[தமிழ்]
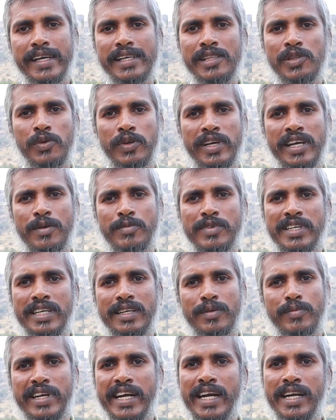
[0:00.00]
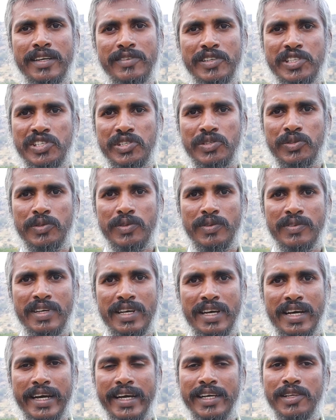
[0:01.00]
ஐந்துணை அப்படிங்கிற பிராண்டை வச்சுட்டோம்
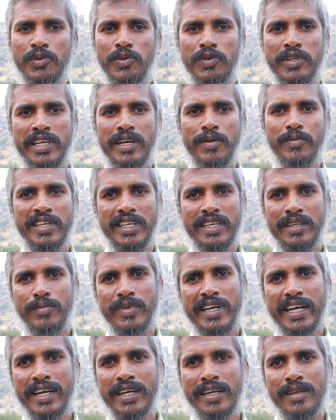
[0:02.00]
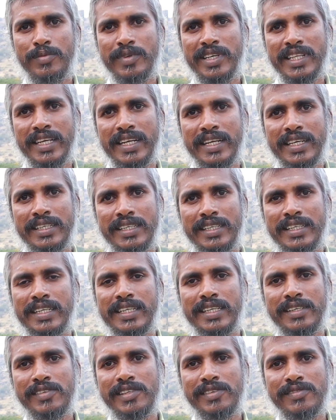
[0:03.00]
ஐந்துணை அப்படிங்கிற பிராண்டில் பார்த்தீங்கன்னா
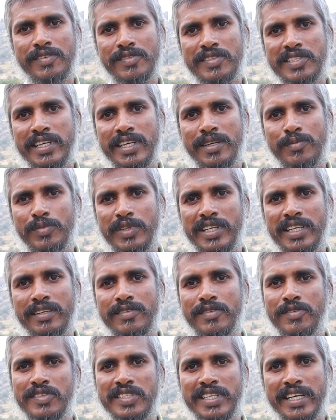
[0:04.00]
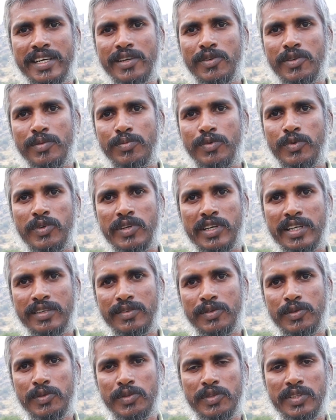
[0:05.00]
இயற்கை வழி விவசாயம் பண்ணுற விவசாயிகளோட பொருட்களை
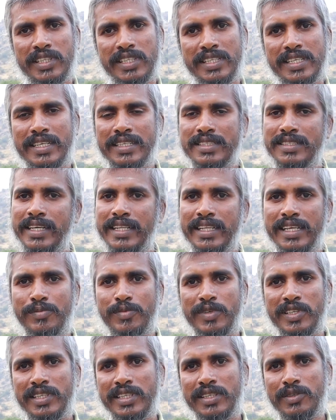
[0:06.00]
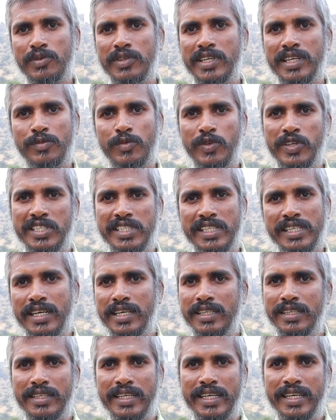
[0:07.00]
கொண்டு வந்து சந்தைப்படுத்துறதுக்கு உண்டான முயற்சியில்
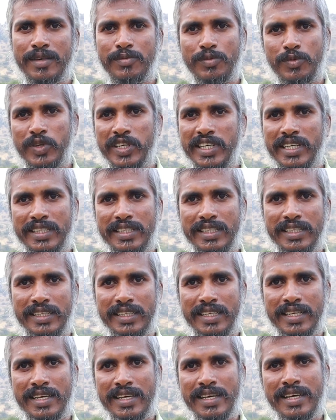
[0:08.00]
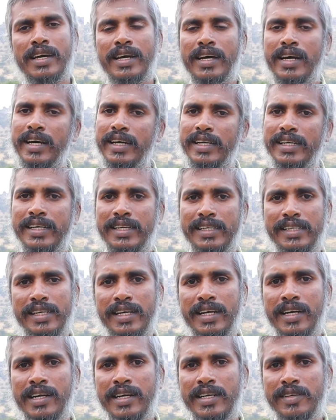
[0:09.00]
அது தனியாக போயிட்டு இருந்தது இயற்கை
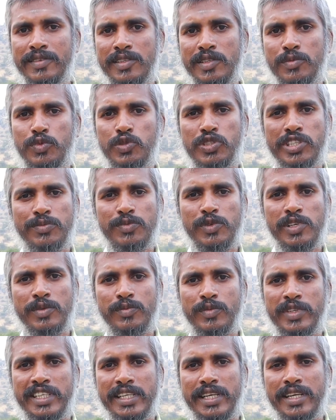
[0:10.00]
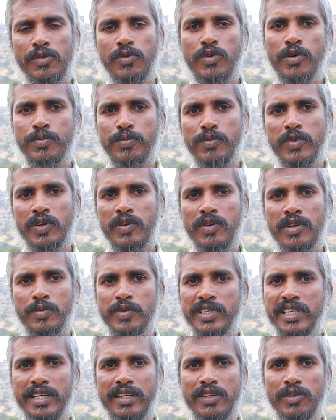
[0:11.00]
அங்காடி வந்து புஞ்சை புளியம்பட்டியில் ஓப்பன் பண்ணணும்
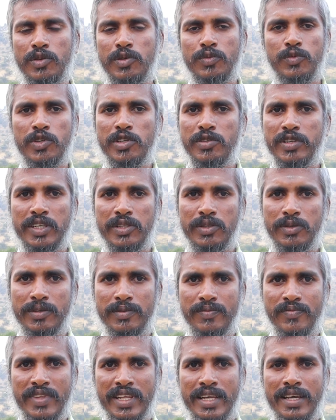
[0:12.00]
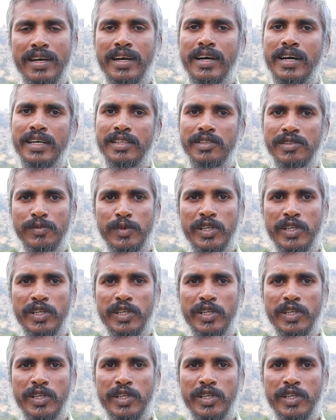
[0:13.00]
அப்படிங்கிறத ஒரு முடிவு எடுத்தோம் அது